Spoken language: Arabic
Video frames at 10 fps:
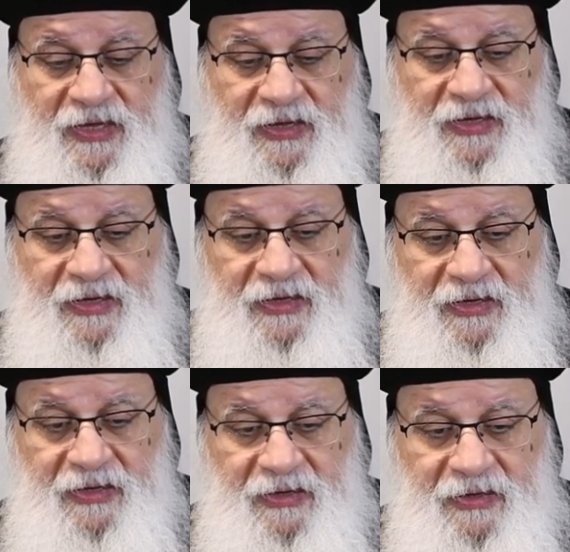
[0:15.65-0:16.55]

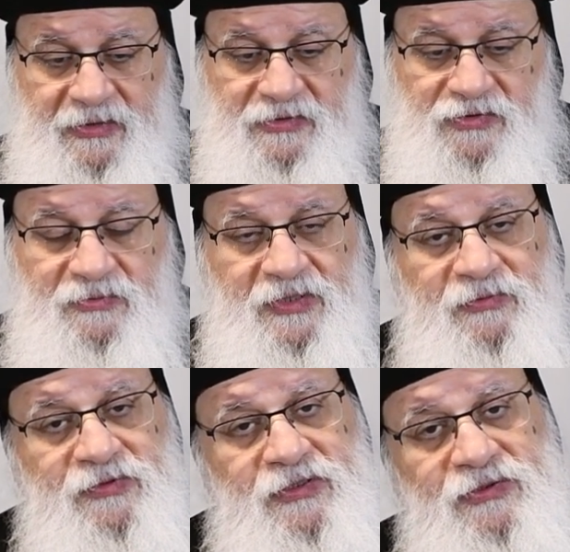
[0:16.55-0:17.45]
آه، الصوم ده
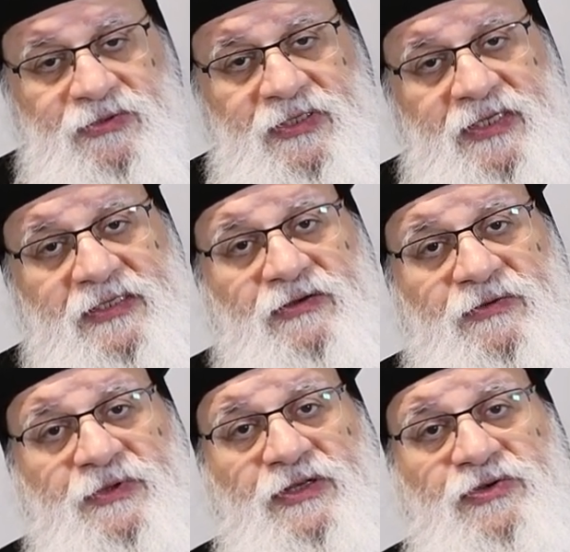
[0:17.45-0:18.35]
مدته
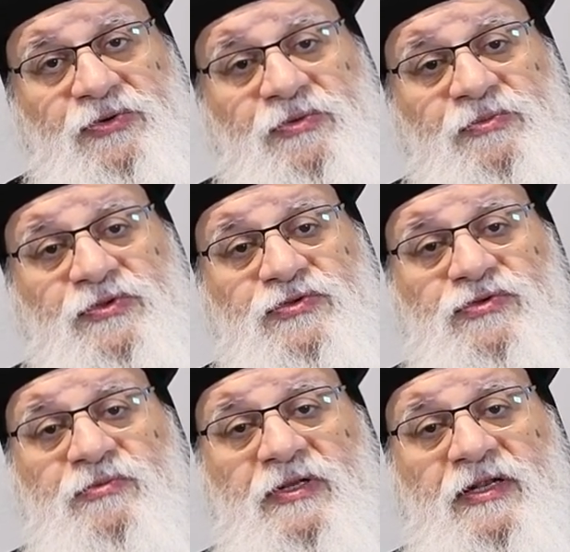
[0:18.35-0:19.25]
43 يوم
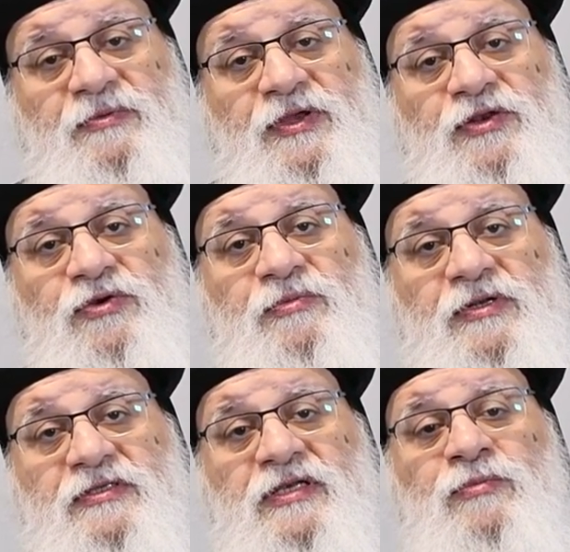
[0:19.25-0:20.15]
بنصوم ال 40 يوم
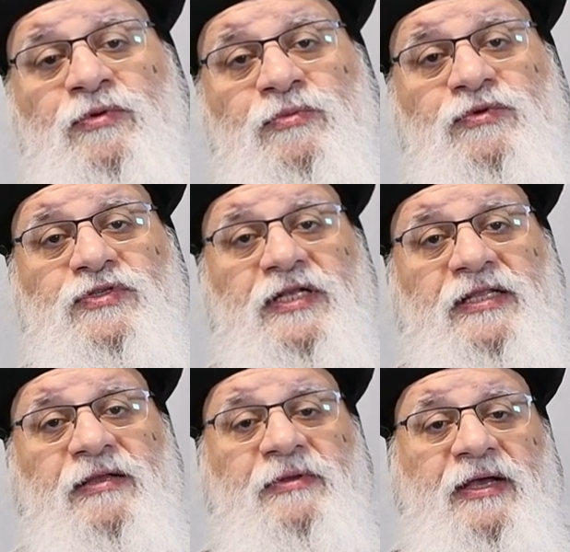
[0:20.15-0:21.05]
اللي صامهم موسى
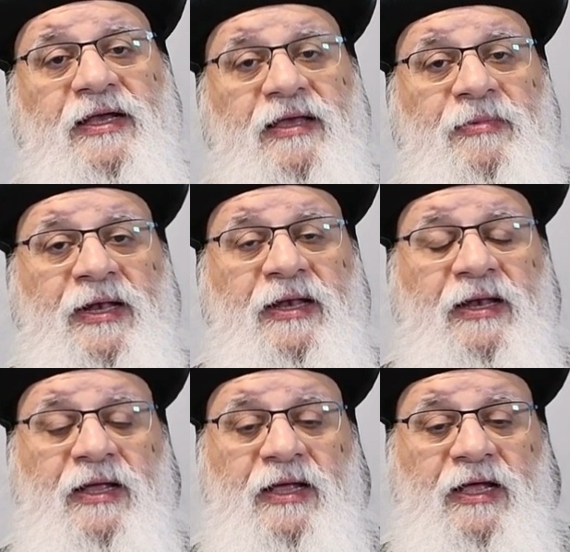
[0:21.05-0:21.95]
النبي على الجبل
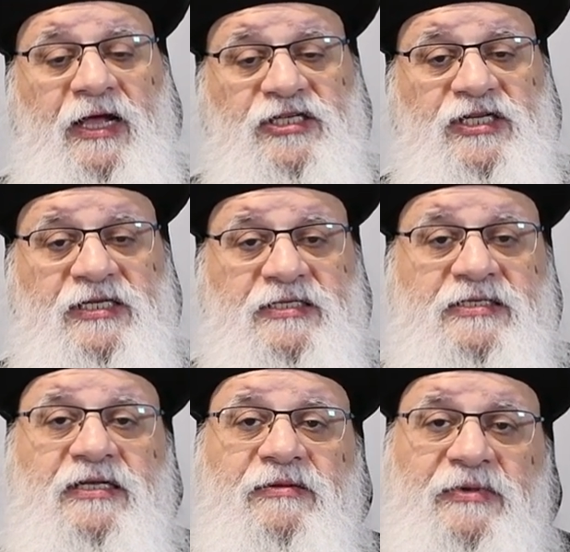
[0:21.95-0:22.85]
عشان
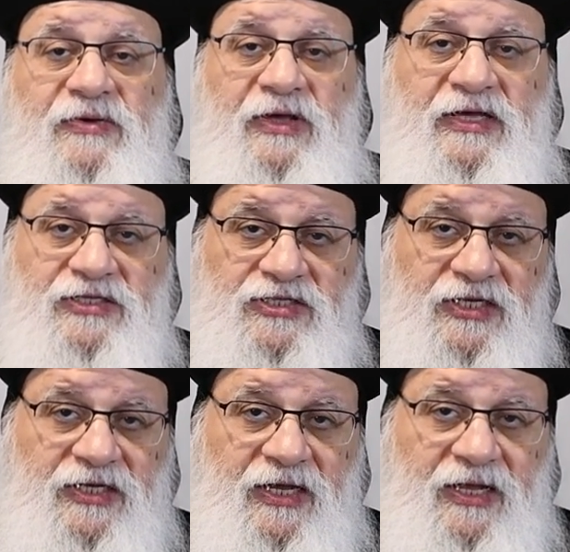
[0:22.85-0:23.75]
يستلم لوحي
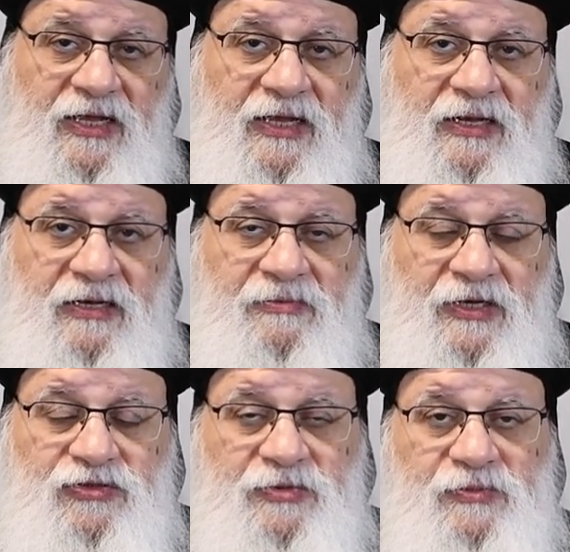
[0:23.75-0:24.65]
الشريعة اللي
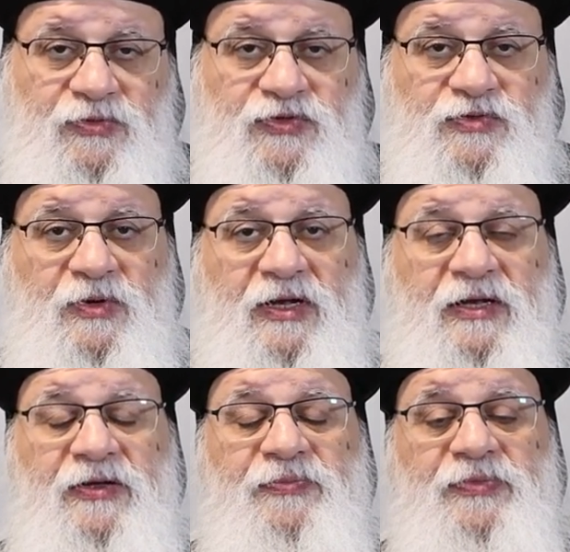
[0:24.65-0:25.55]
مكتوبين بأصبع
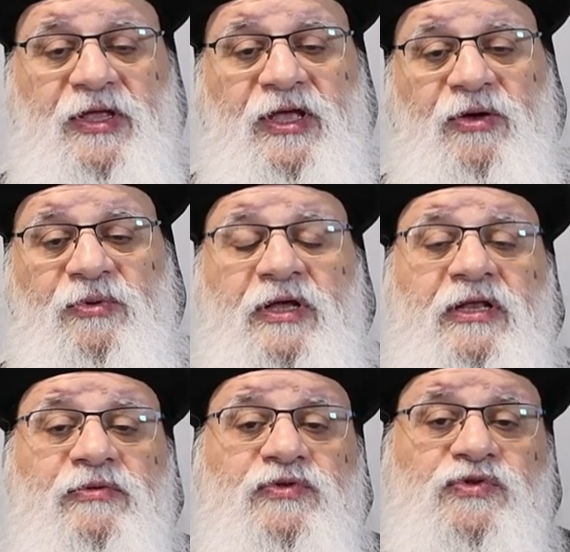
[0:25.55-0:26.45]
الله
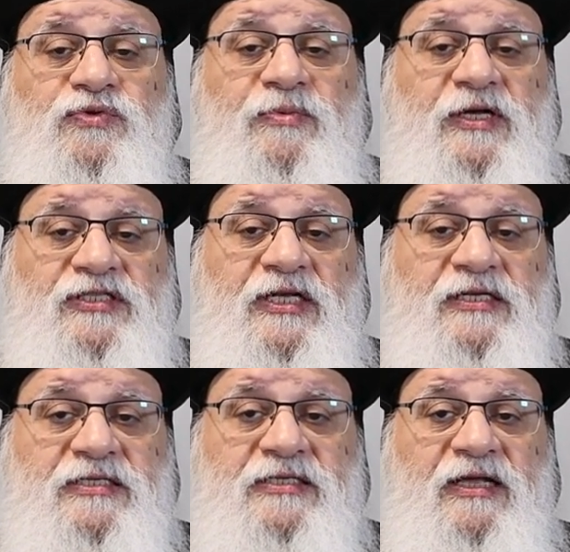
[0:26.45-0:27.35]
واحنا بنصوم عشان
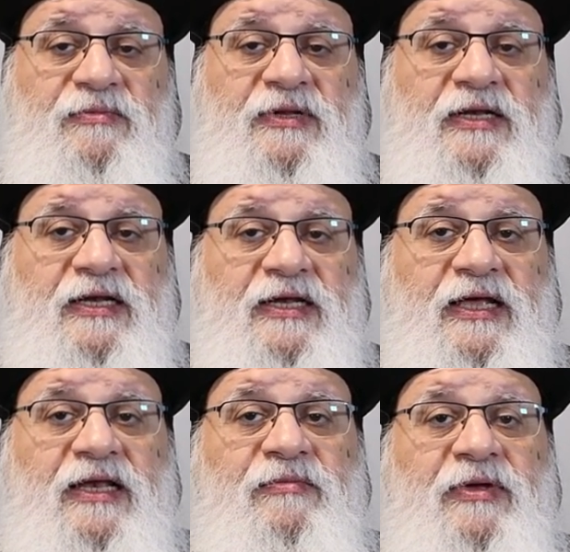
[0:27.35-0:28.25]
نستقبل
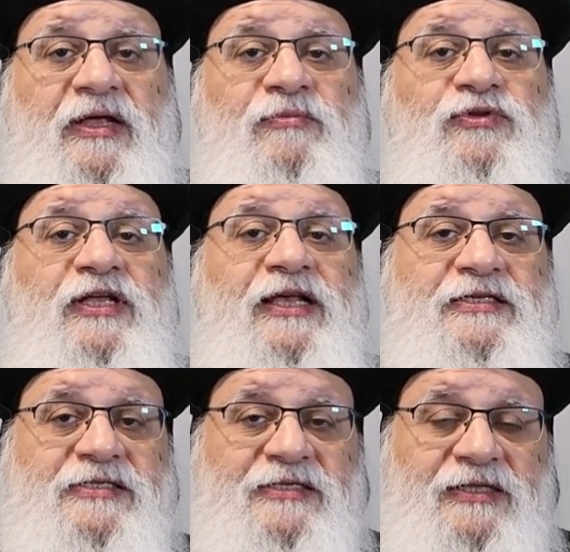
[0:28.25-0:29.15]
الكلمة
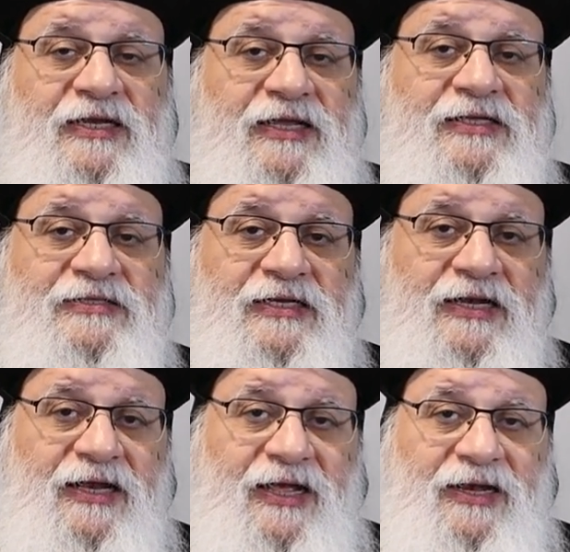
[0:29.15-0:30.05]
المتجسدة الآتي
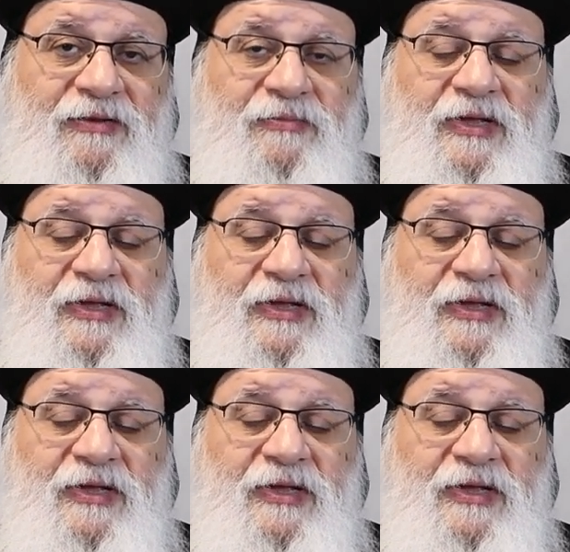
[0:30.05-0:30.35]
إلى العالم